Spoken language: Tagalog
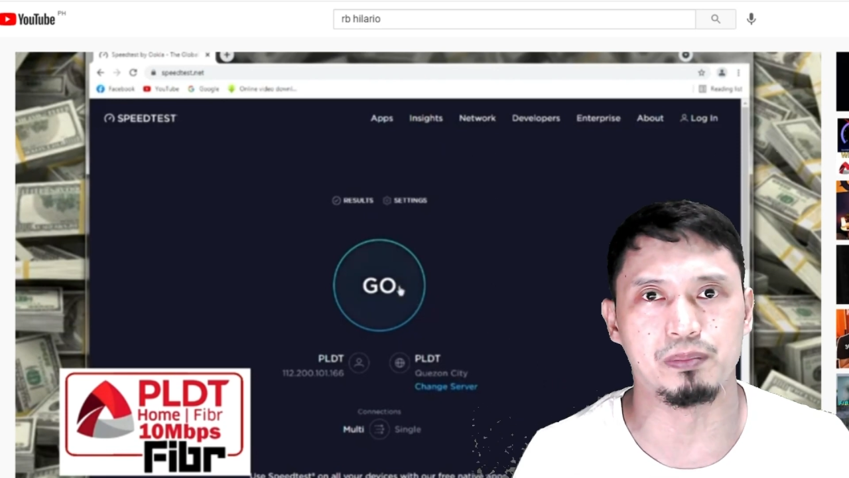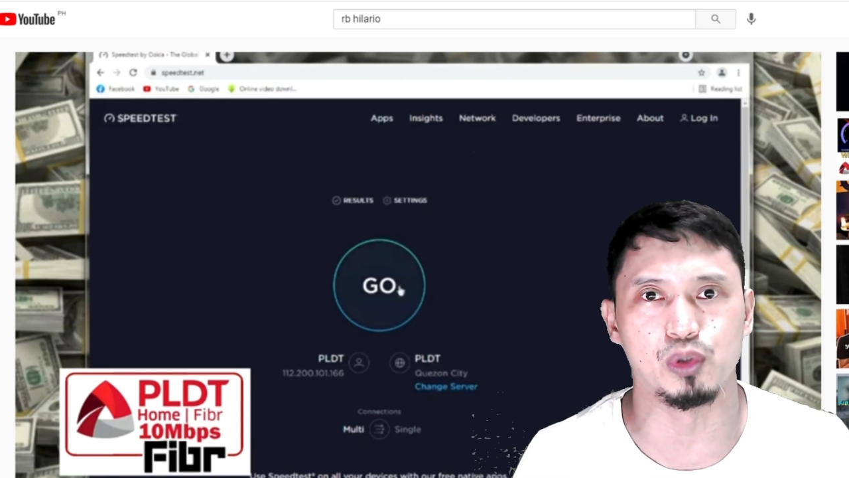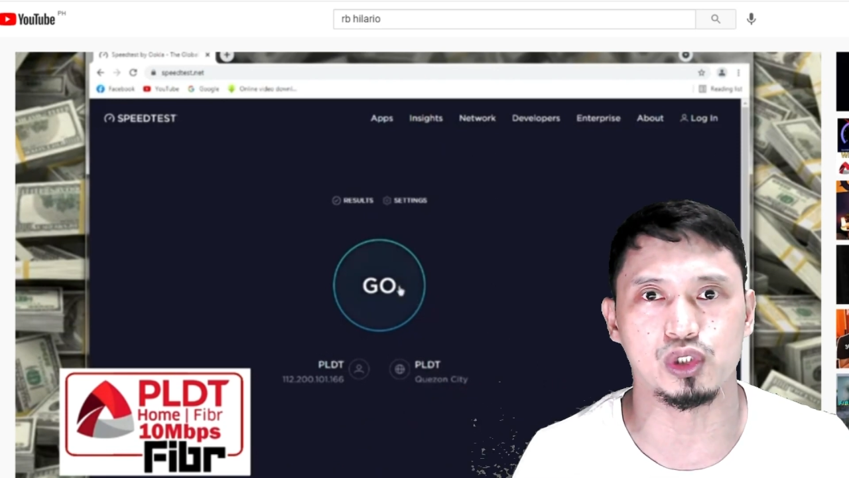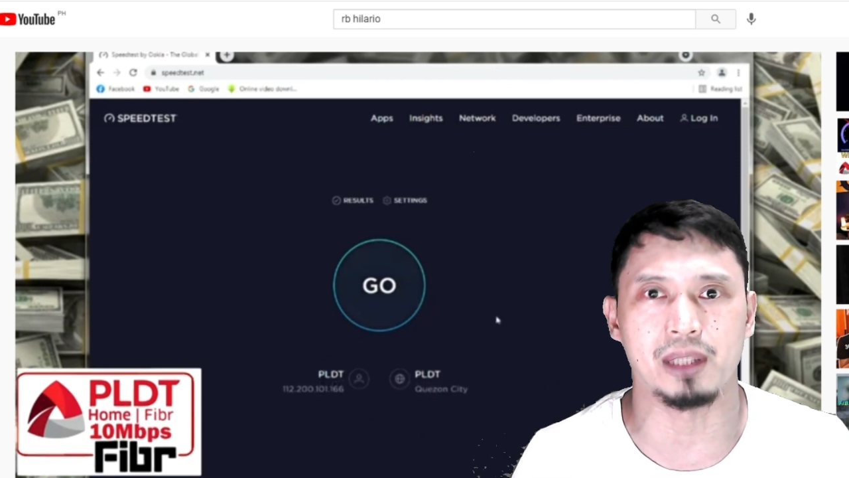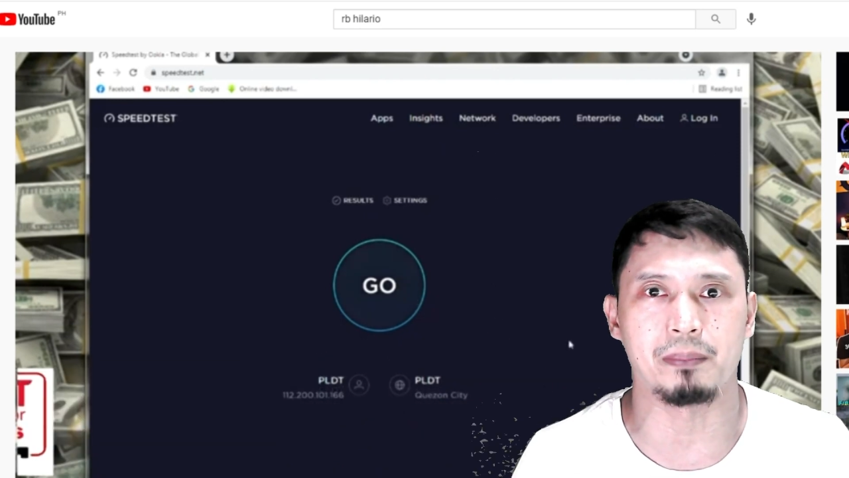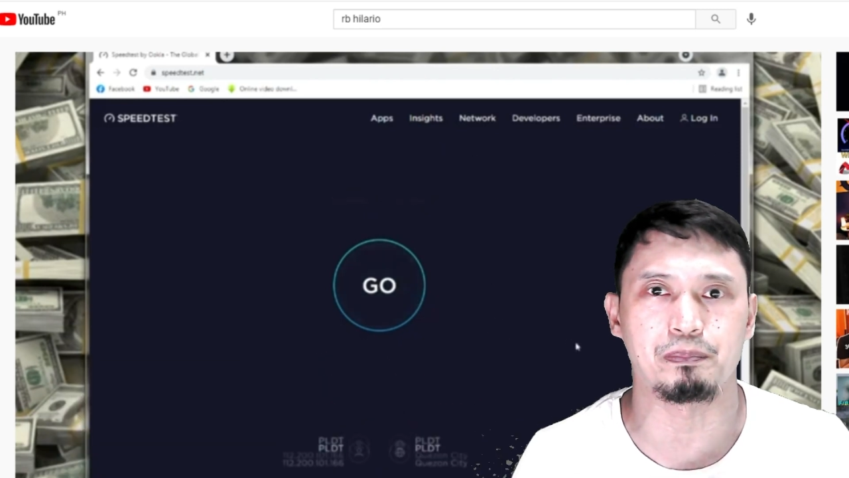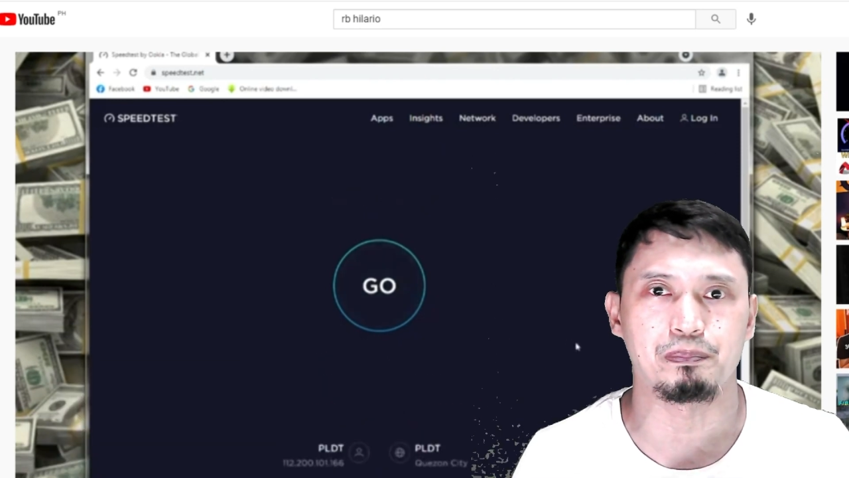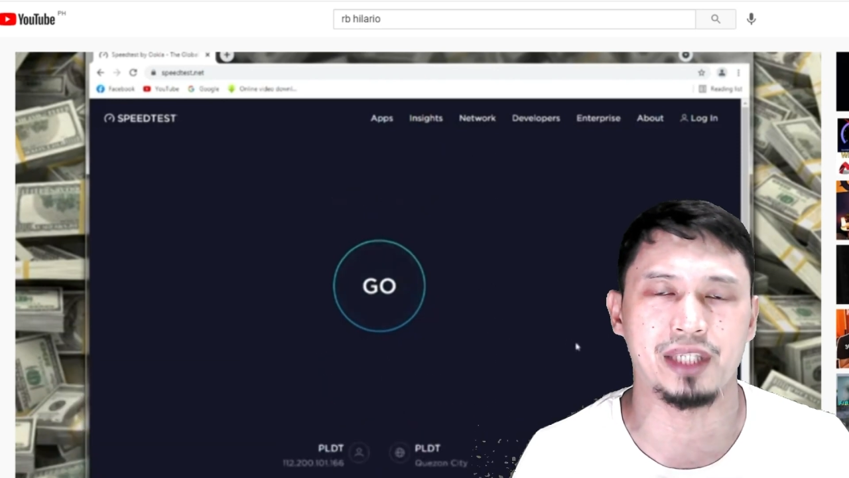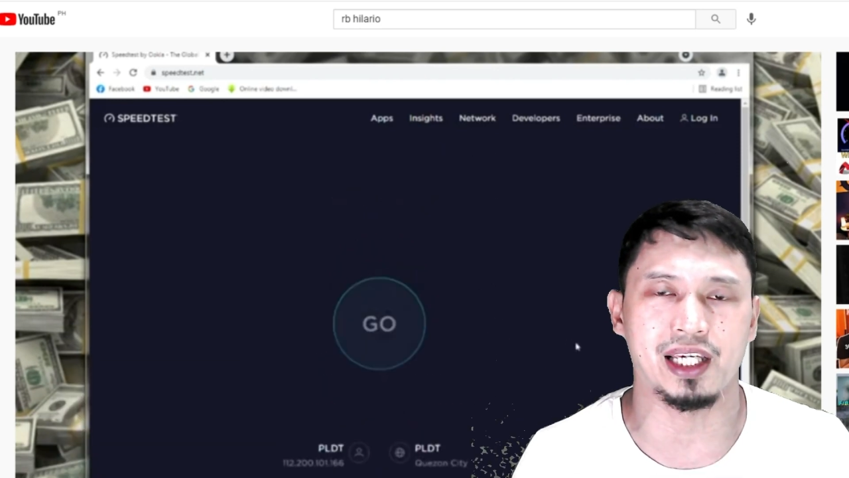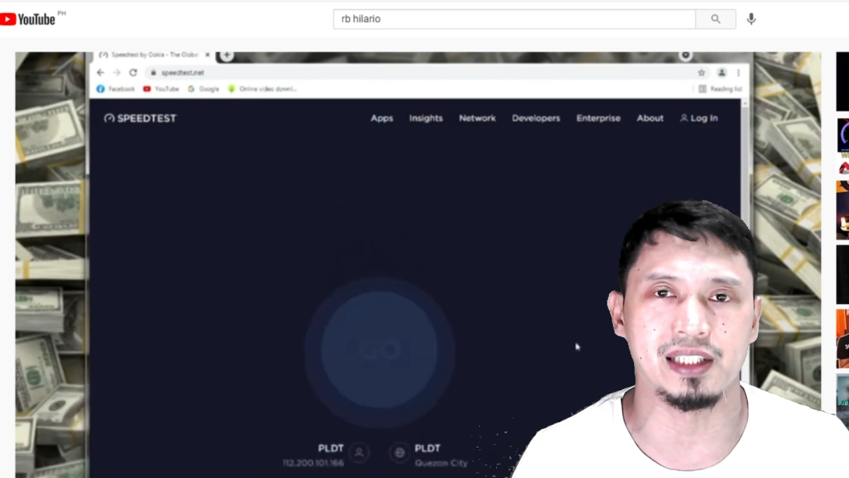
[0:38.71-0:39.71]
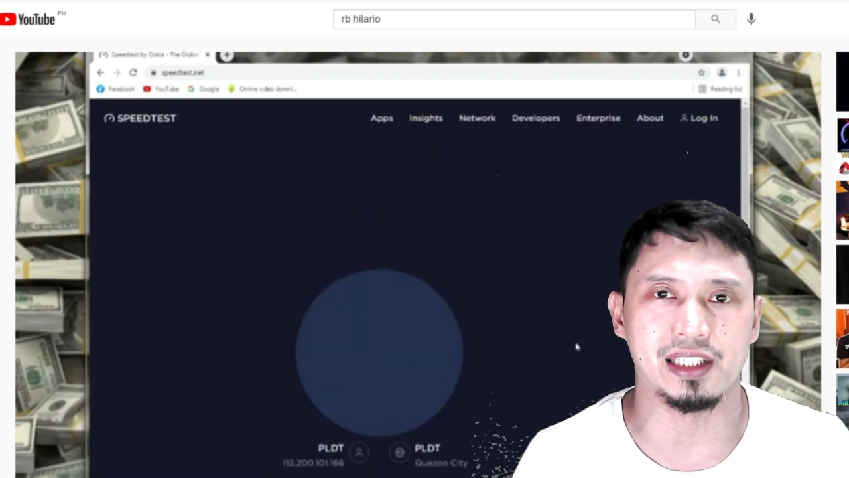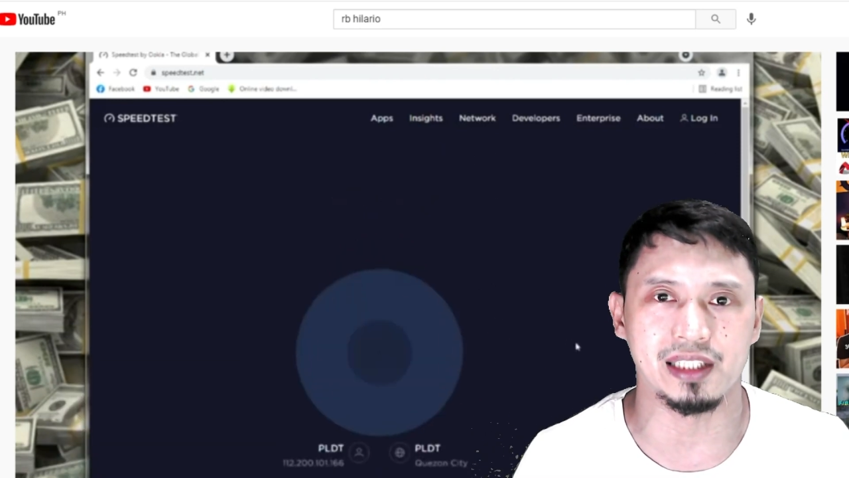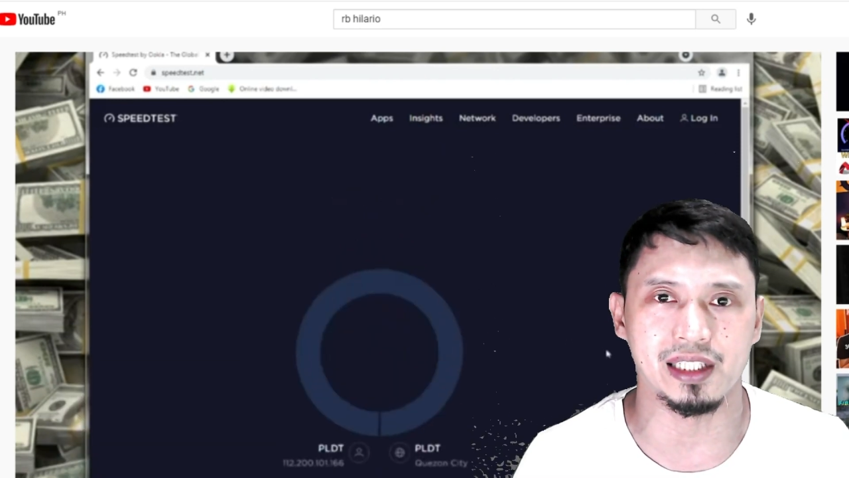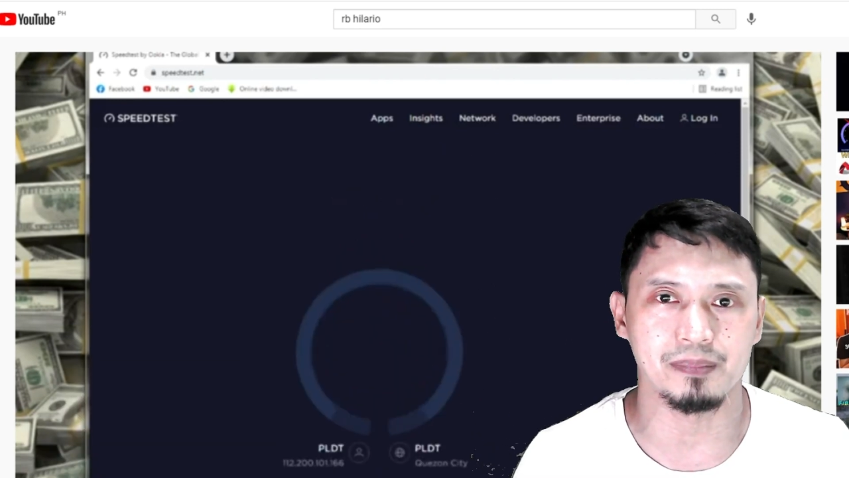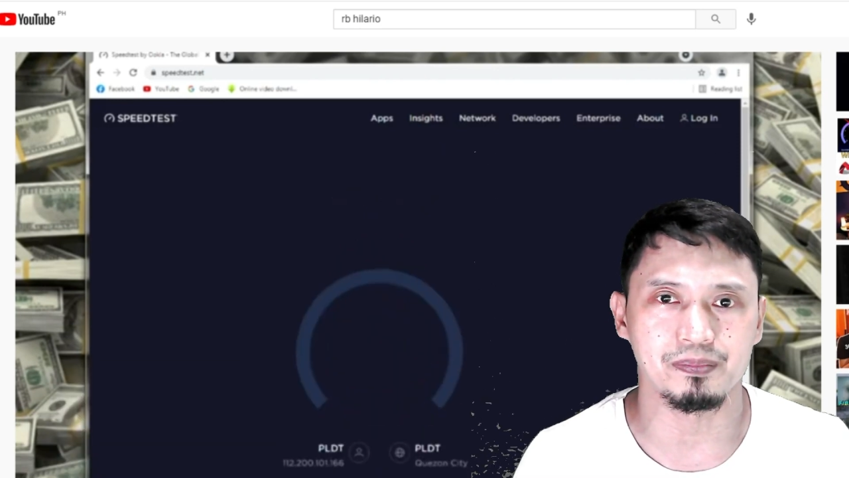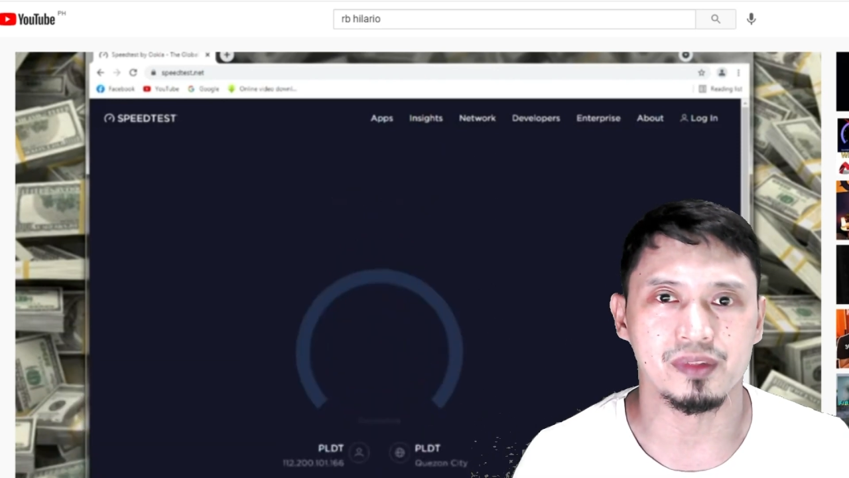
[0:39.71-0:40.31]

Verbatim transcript: boost ng PLDT.